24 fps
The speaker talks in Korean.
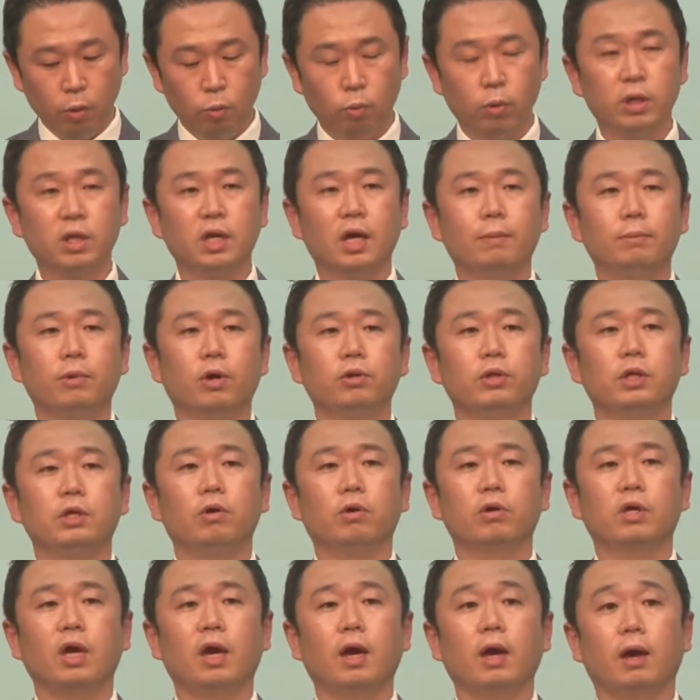왜냐하면
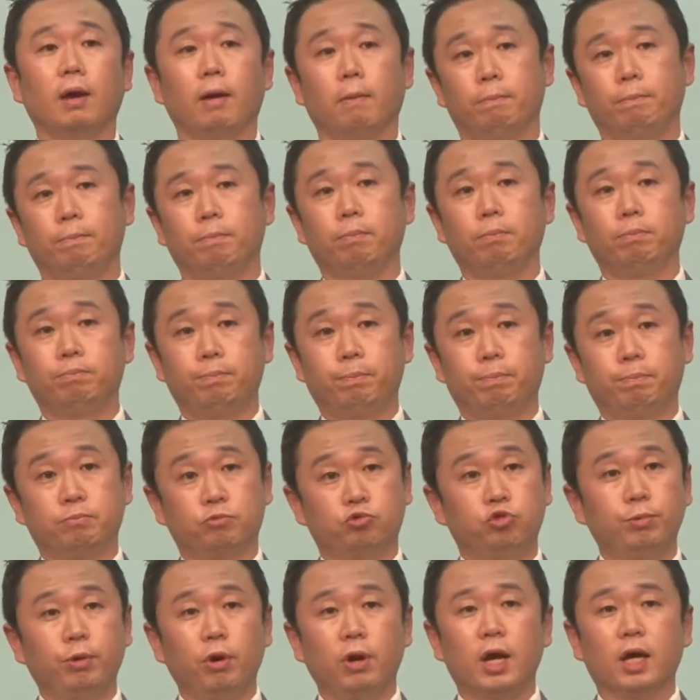이렇게
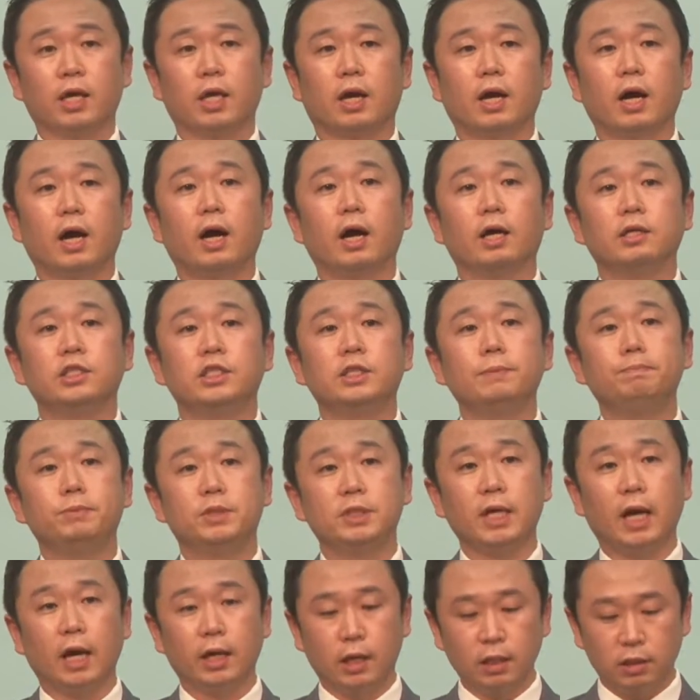구별하기가
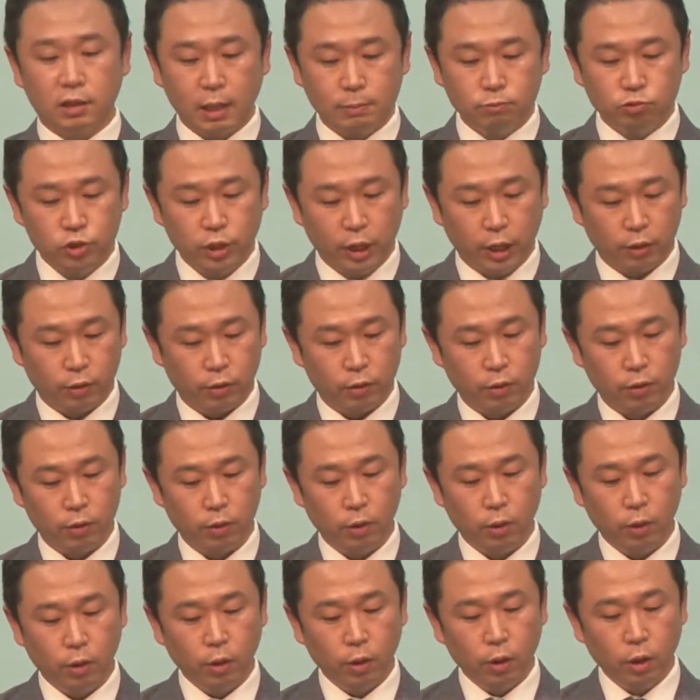쉽지 않기 때문이에요.
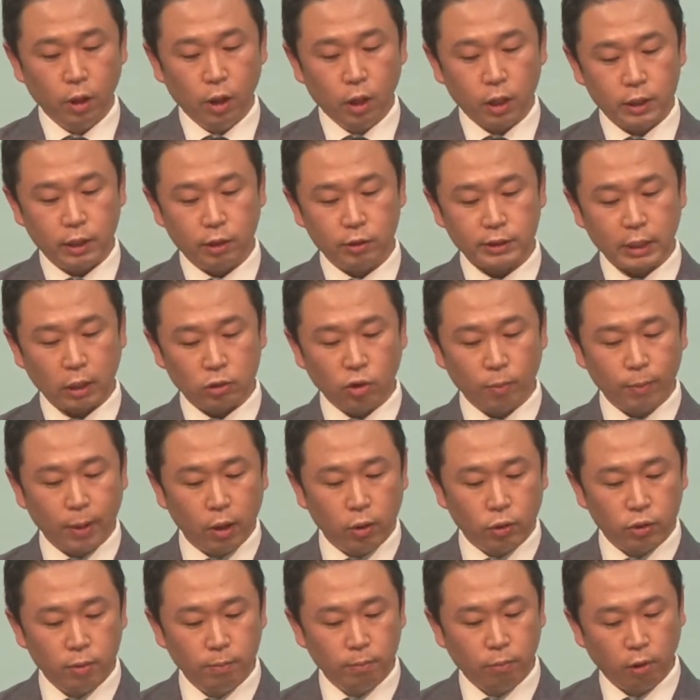그래서 사도
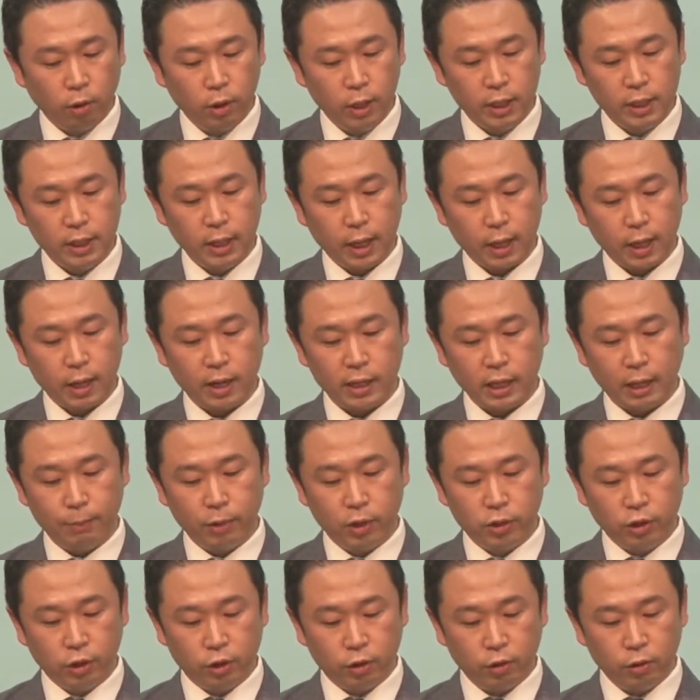바울은 뭘 이야기를
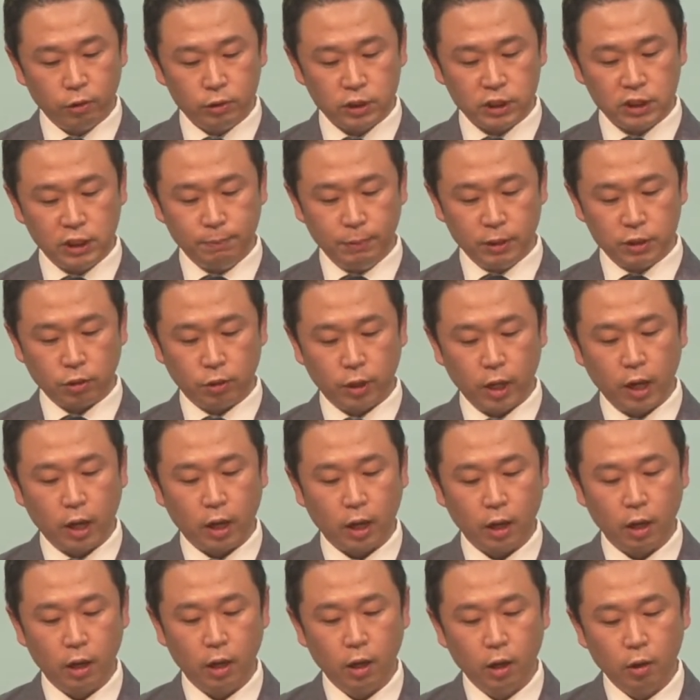하냐면요.
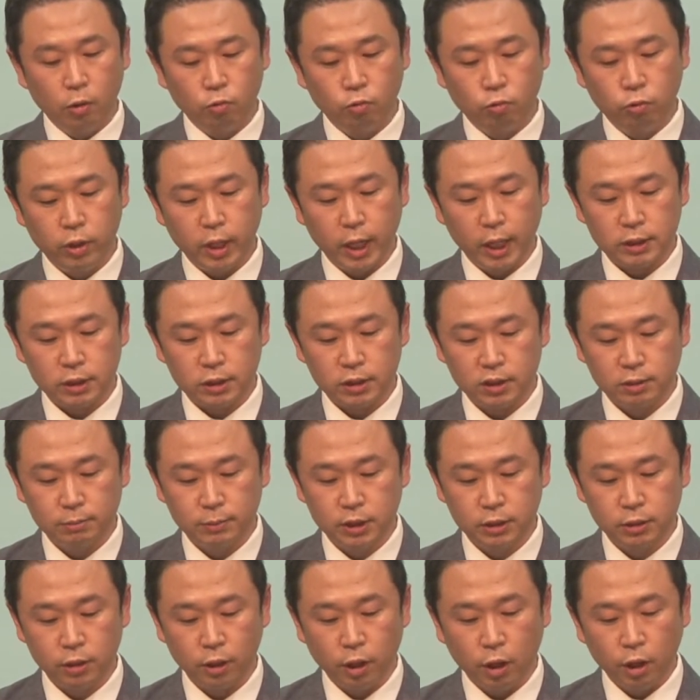12절에 우리의
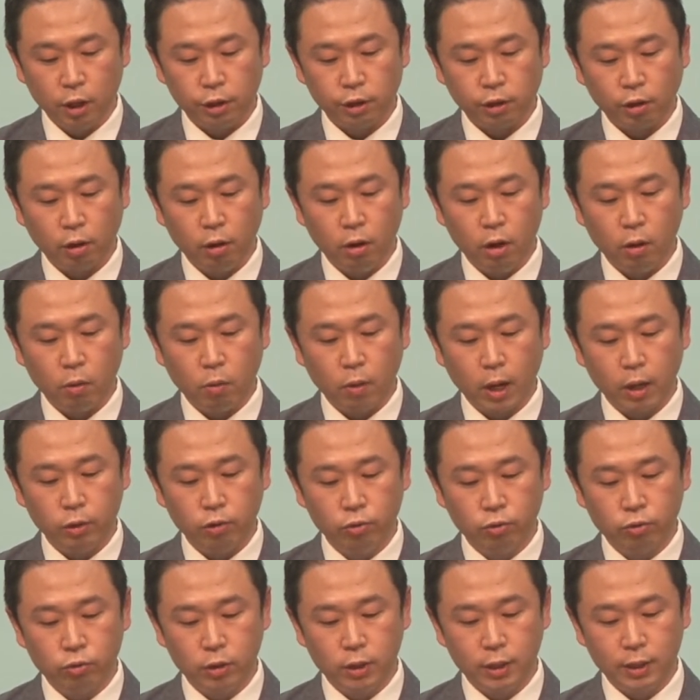씨름은 혈과
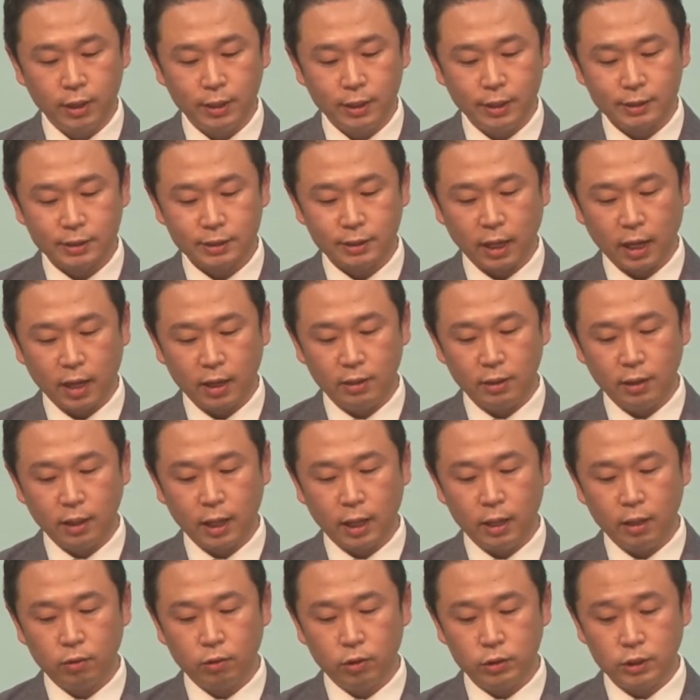육을
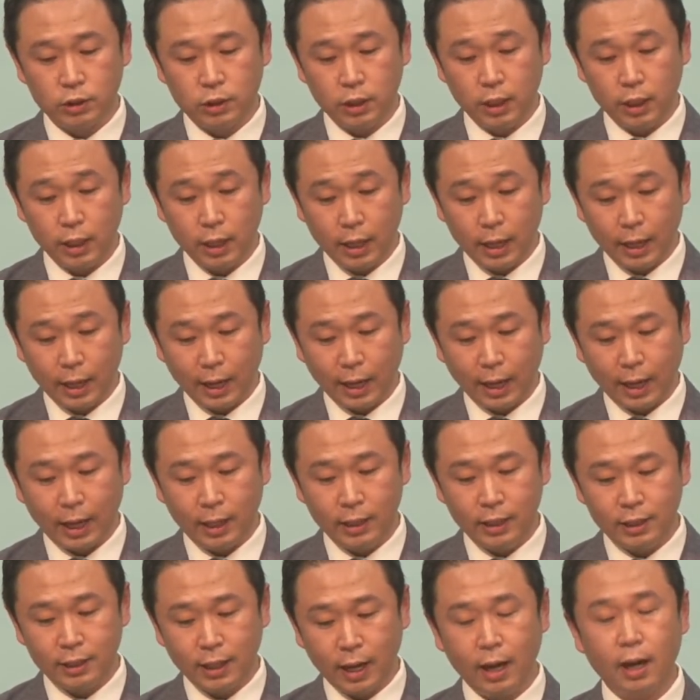상대하는 것이
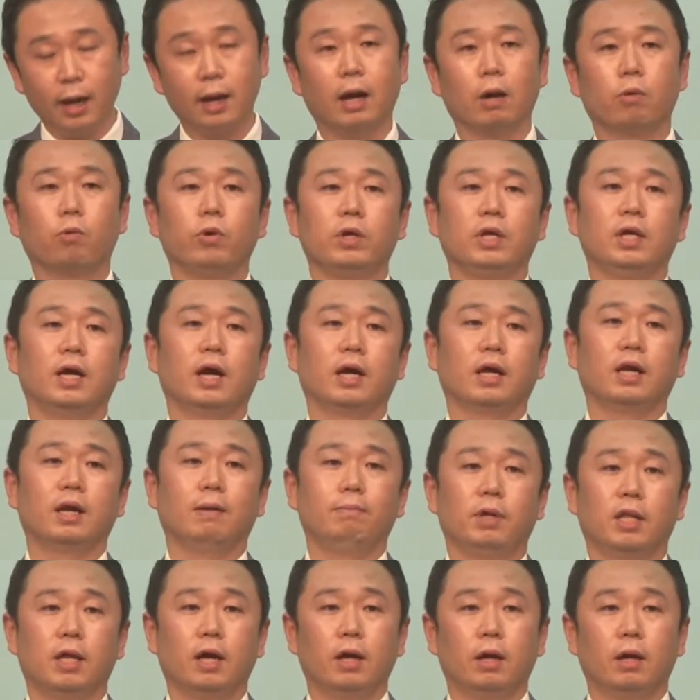아니다라고 이야기를
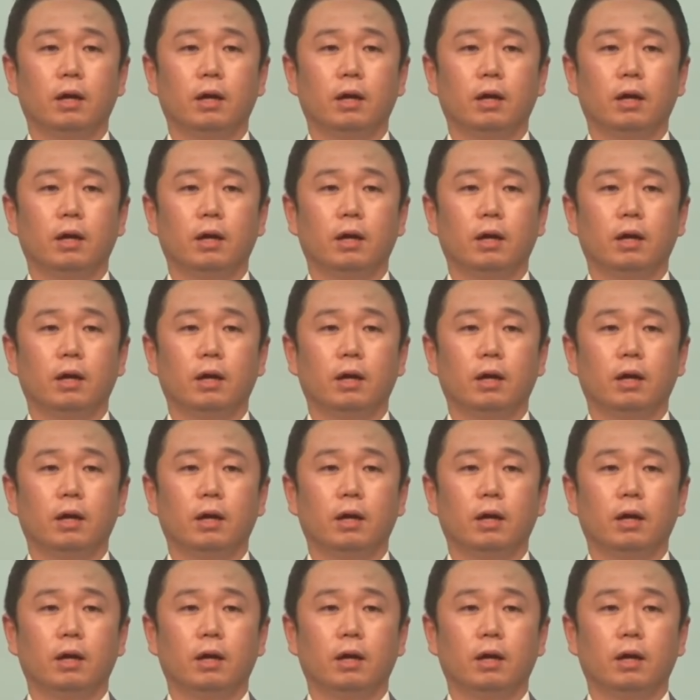합니다.